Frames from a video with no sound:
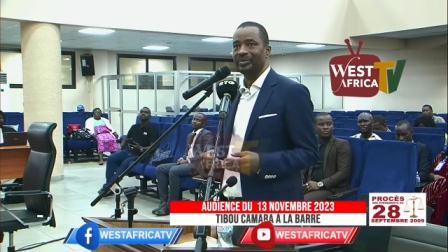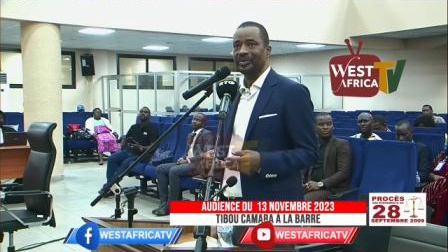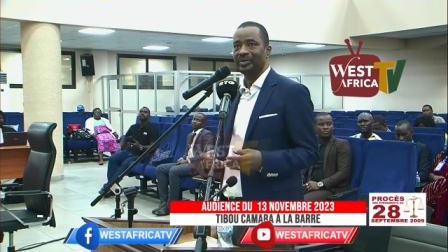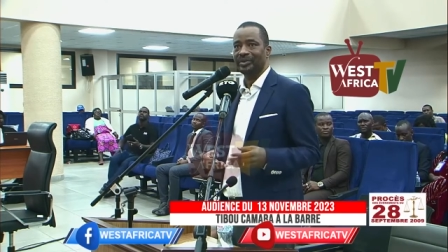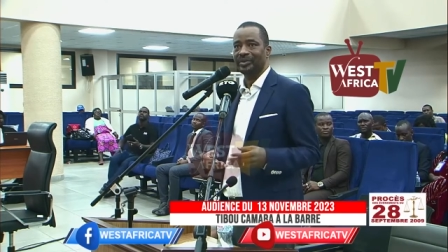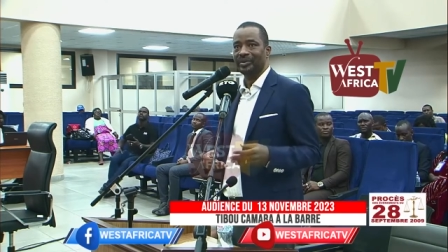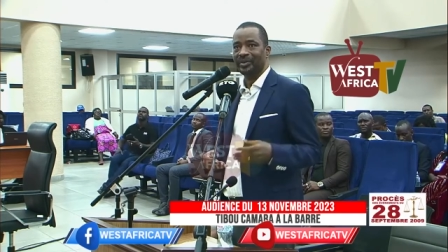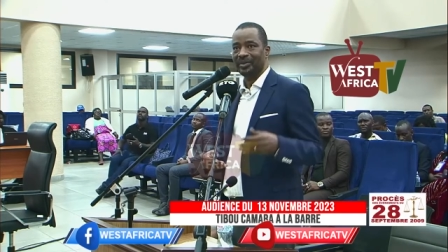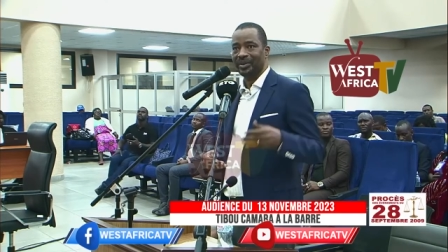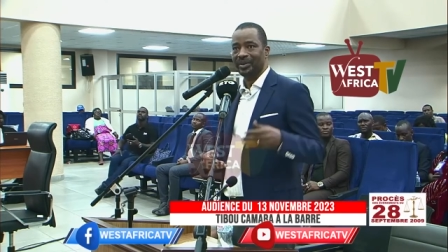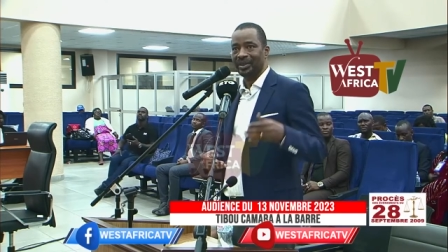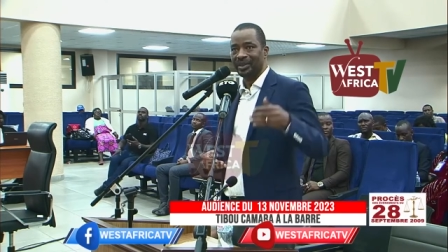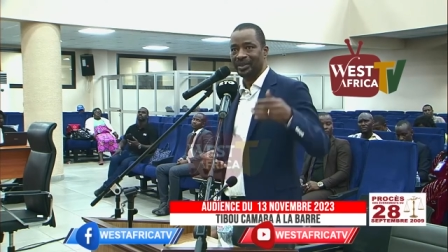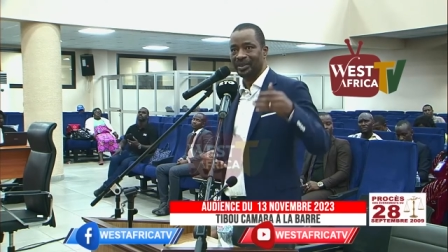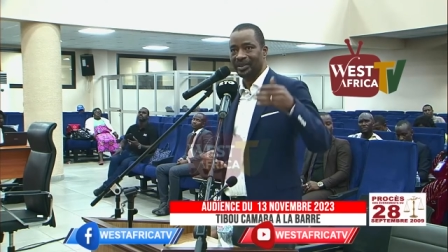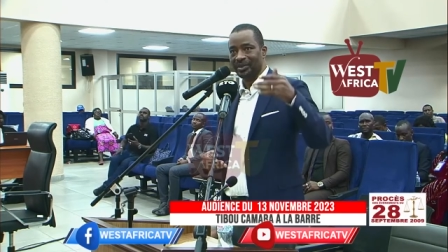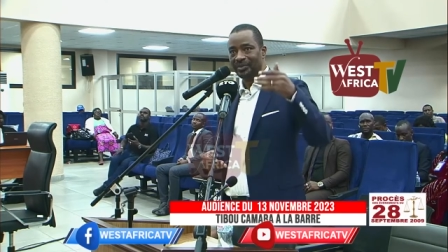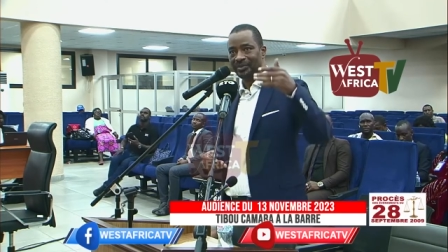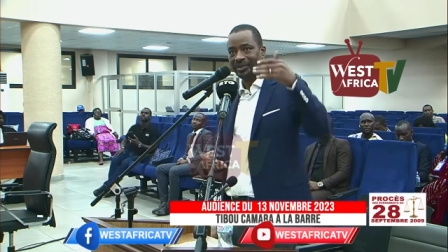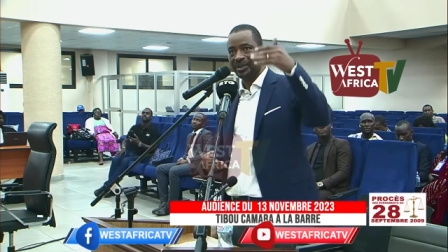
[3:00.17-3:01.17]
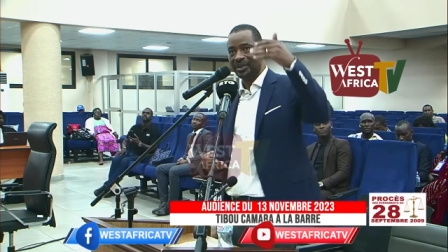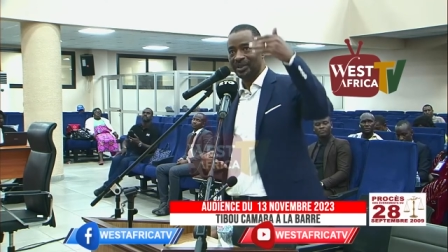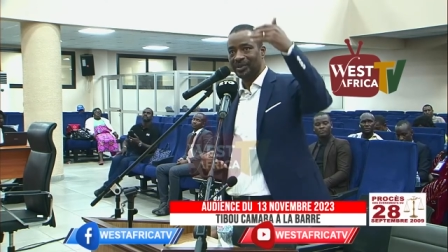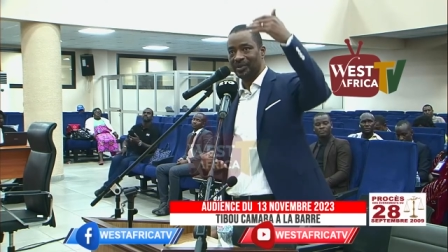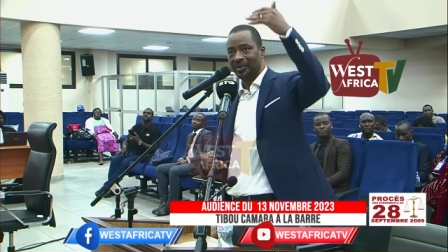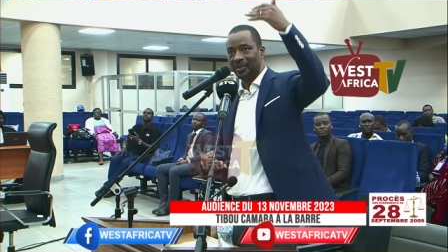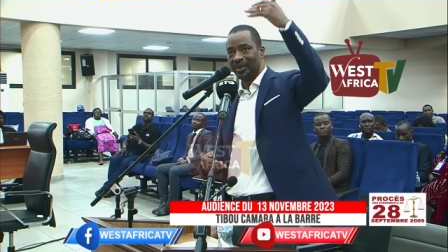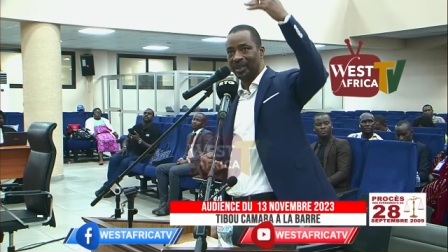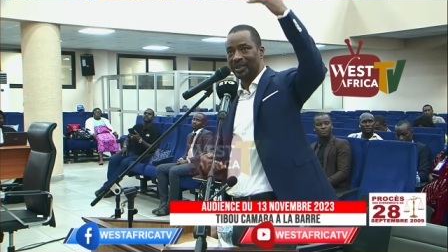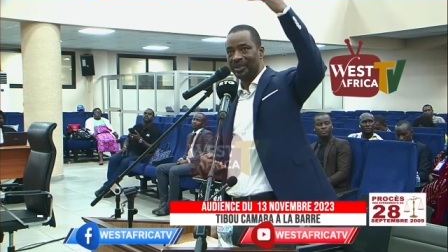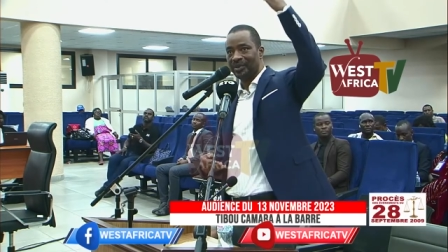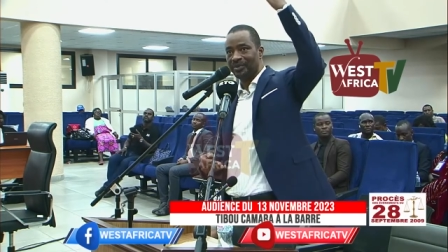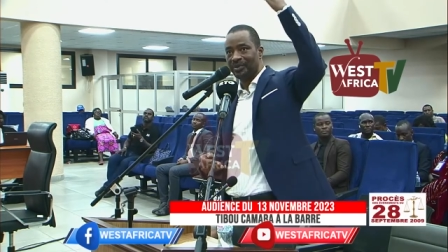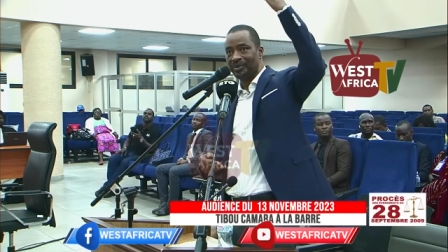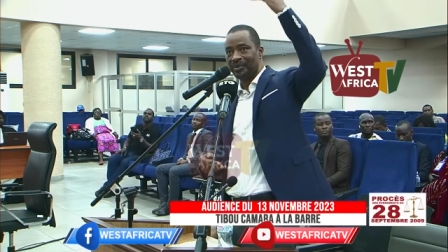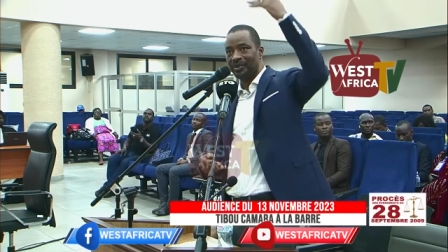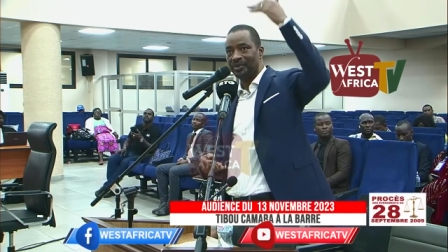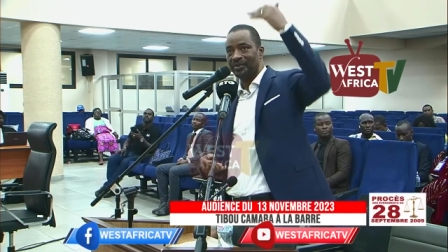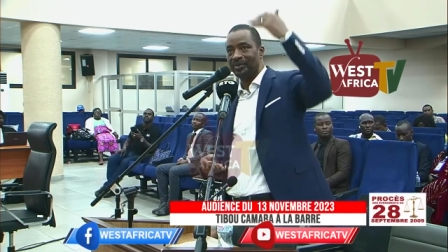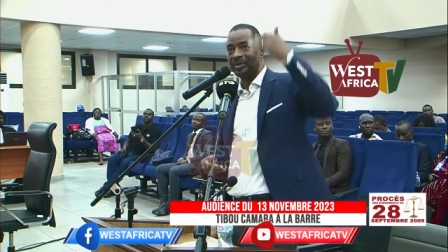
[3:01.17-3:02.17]
que les chefs d'État qui sont à un
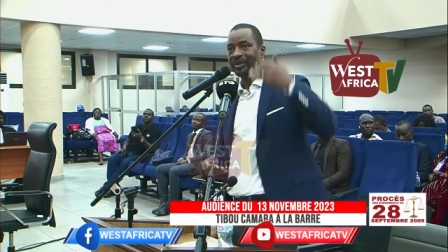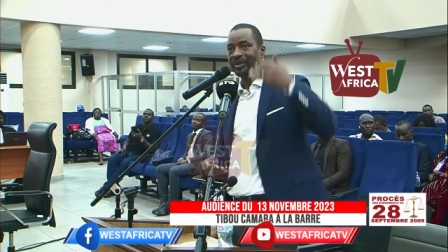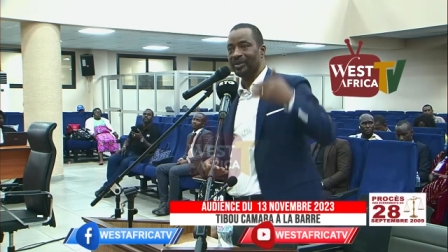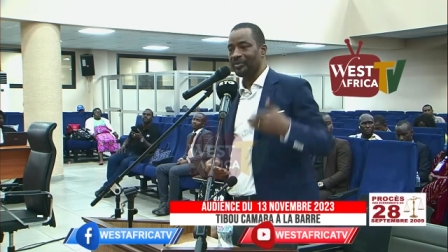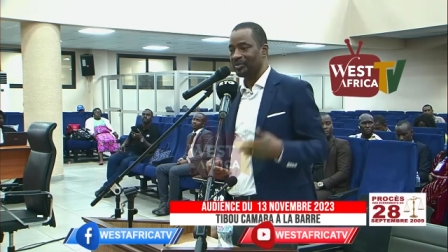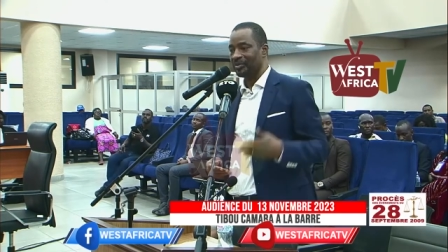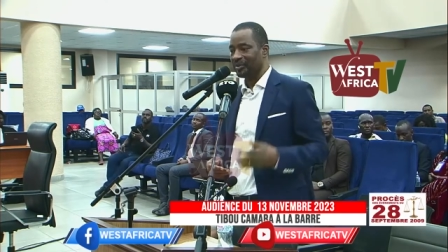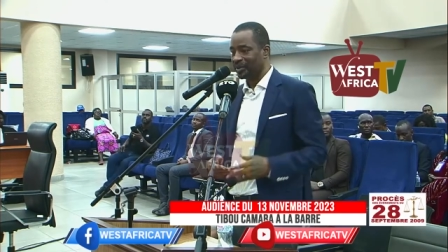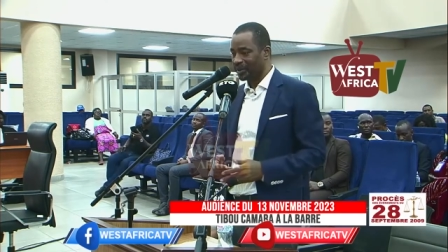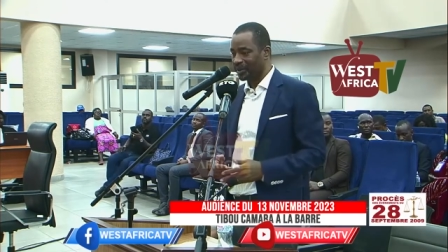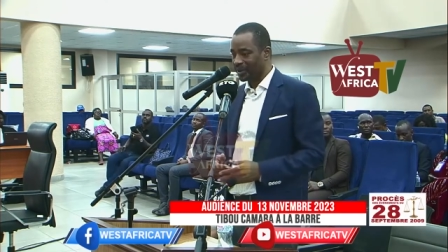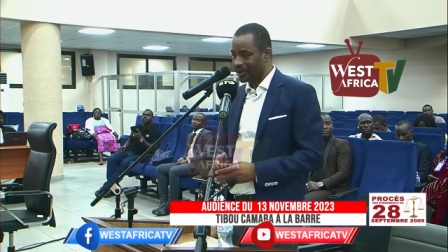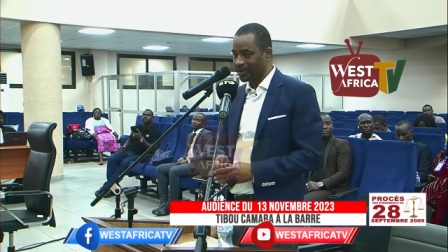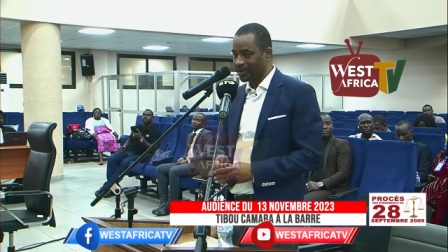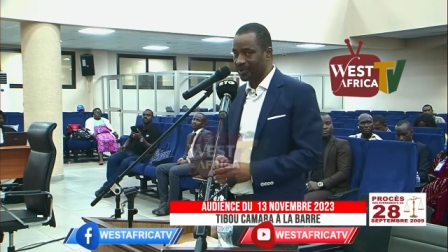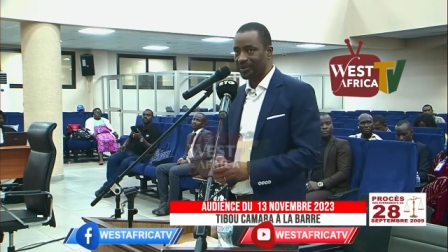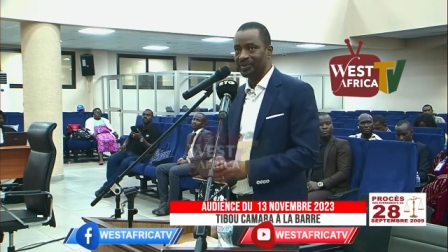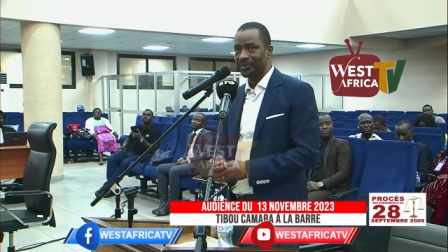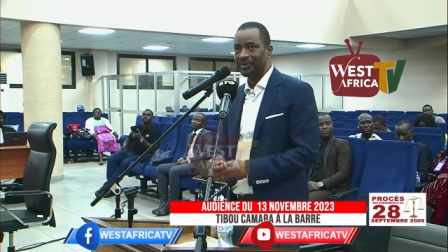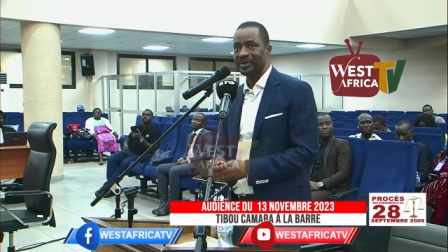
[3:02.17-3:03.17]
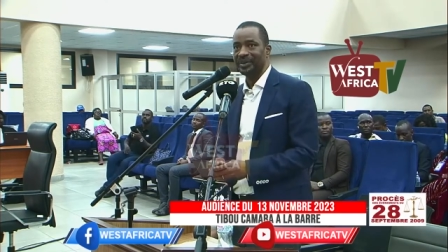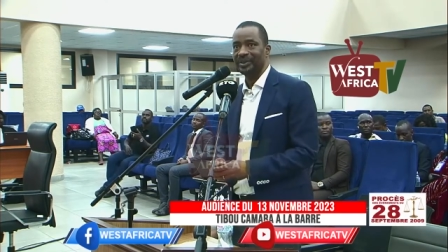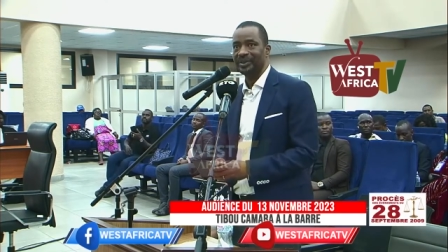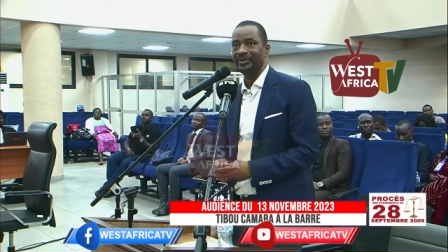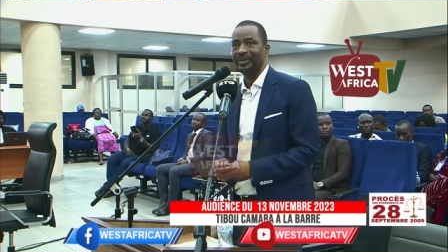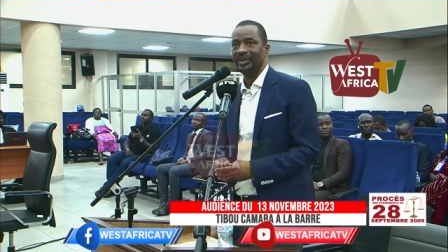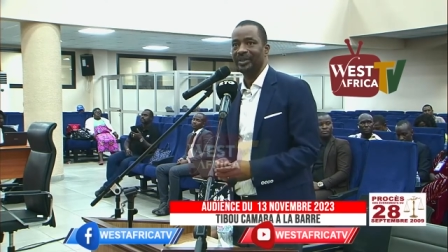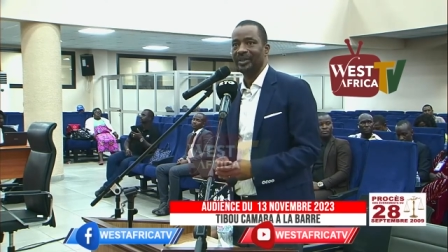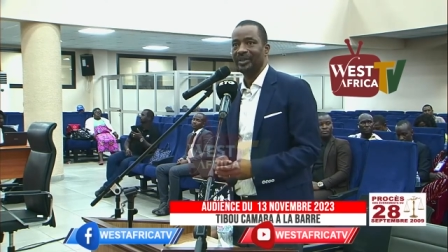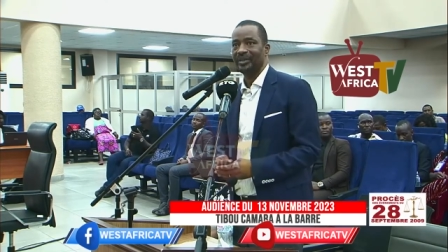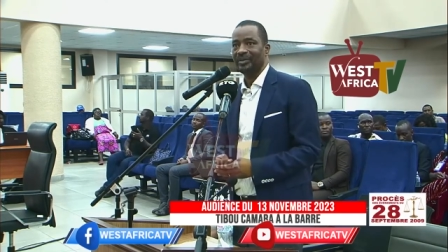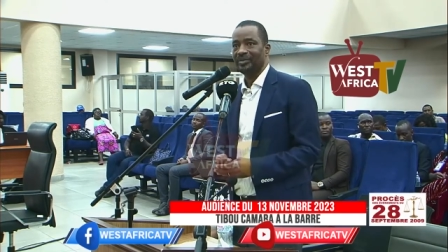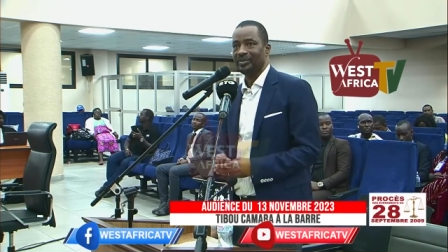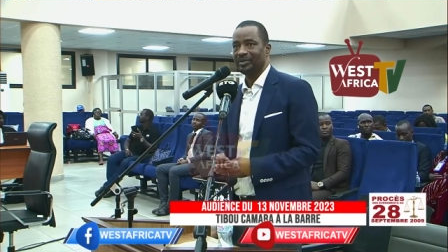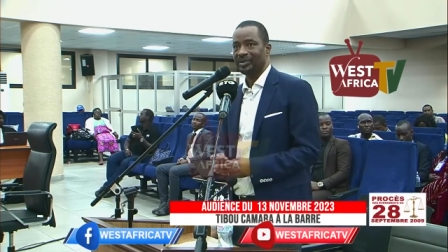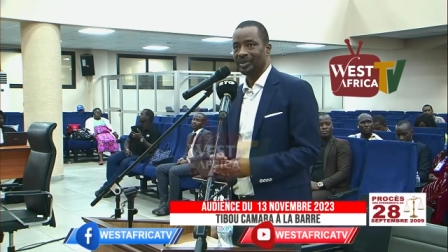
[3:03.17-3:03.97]
niveau très élevé de la